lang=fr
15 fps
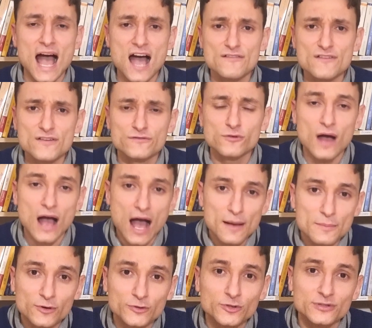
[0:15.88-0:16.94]
Avez-vous
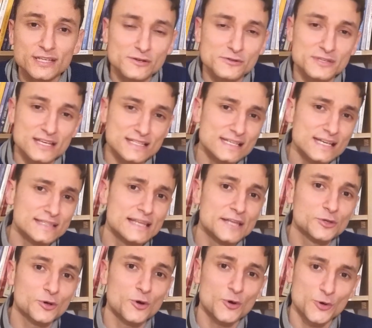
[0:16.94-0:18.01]
abandonné le désir
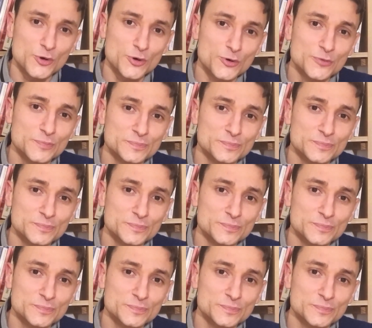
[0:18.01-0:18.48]
d'être heureux